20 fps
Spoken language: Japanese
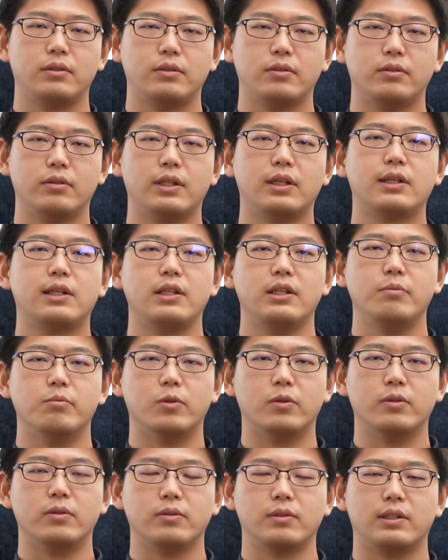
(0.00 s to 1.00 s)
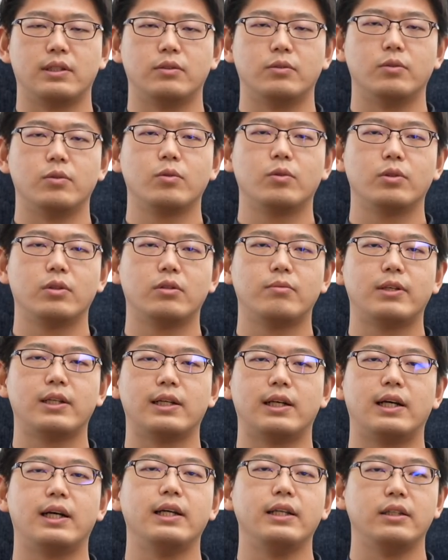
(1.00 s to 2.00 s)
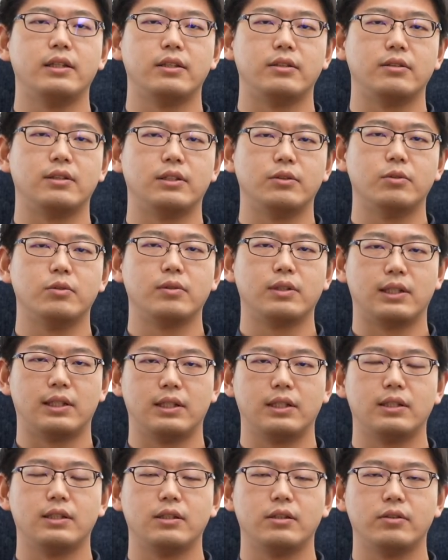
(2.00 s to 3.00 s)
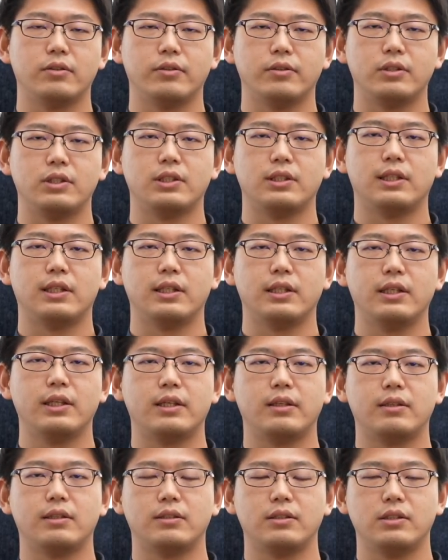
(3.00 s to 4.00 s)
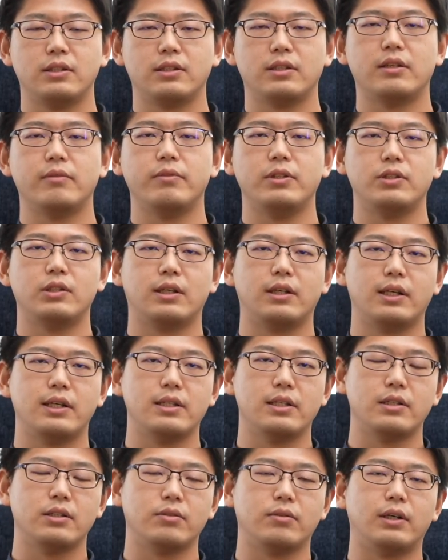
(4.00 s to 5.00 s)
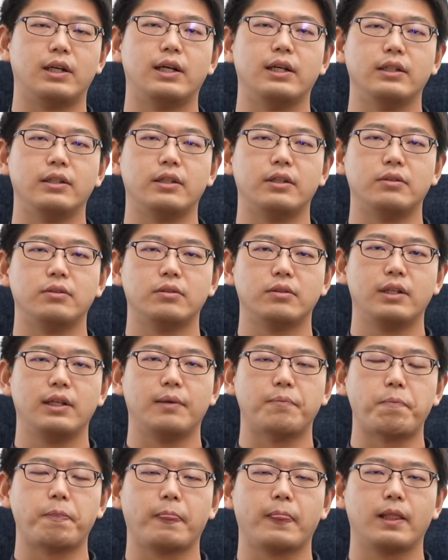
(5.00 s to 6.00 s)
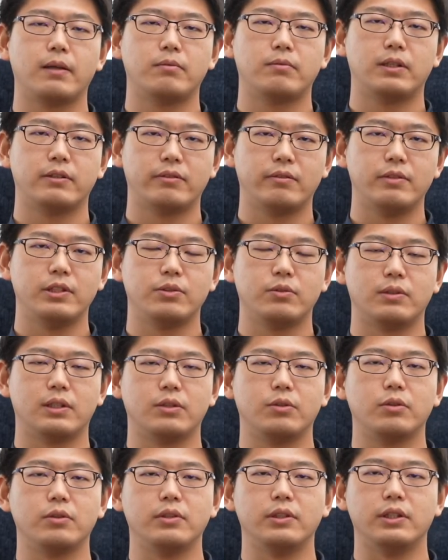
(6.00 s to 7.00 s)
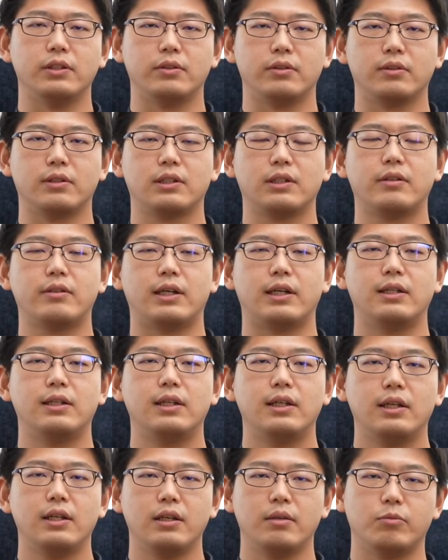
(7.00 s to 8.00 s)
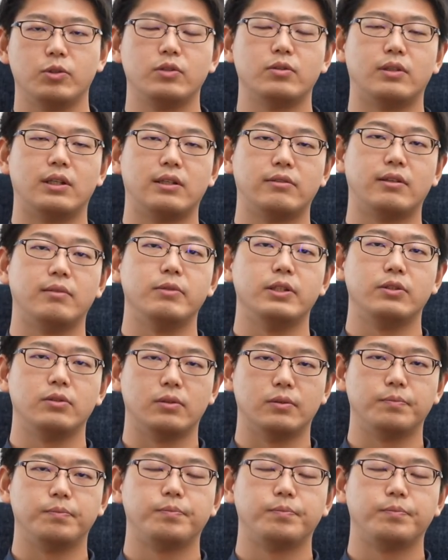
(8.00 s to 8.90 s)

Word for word: の中にもあの言葉が入ってるかどうかという違いで実際ビジュアライゼーションが入ってるのでアファメーションが得意という方はもちろんアファメーショ